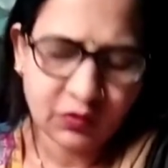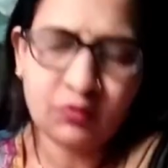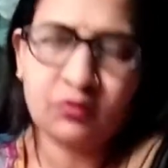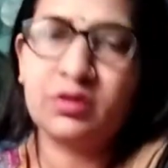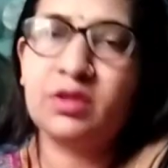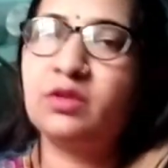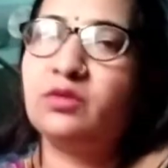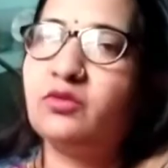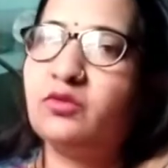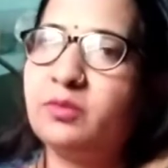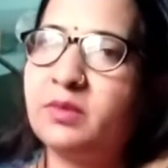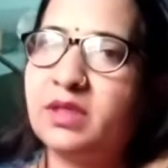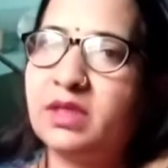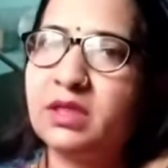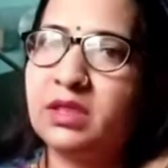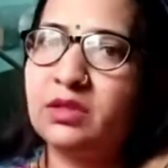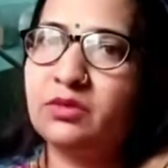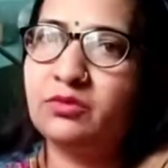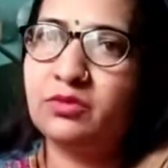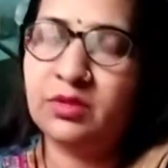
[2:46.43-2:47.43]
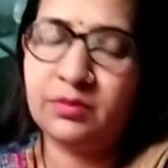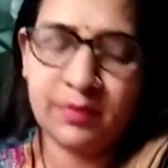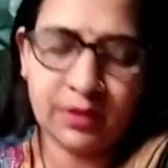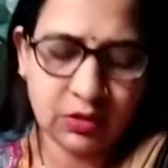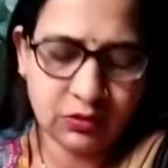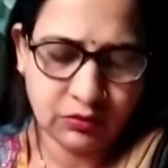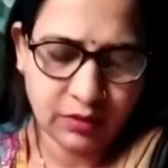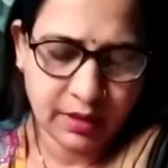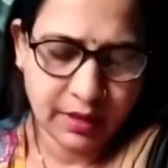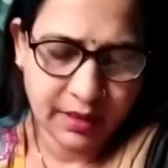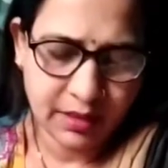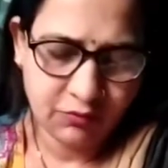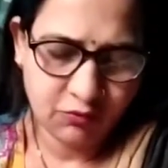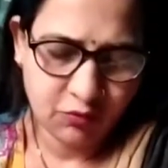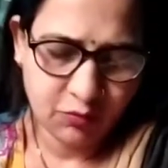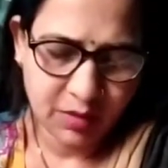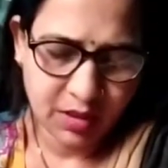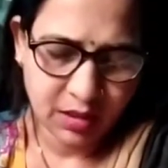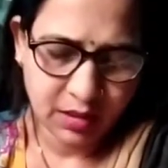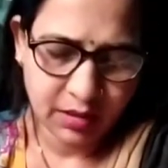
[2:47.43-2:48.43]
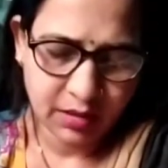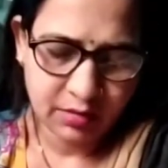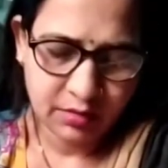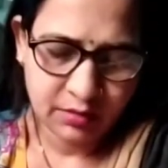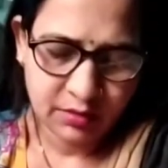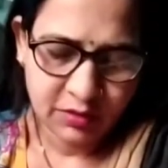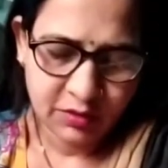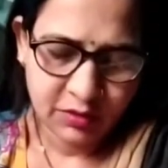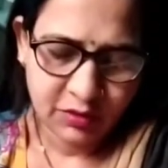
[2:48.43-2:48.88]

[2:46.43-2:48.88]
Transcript: क्योंकि दो मिनट की दूरी पर तो है ही वो मेरा घर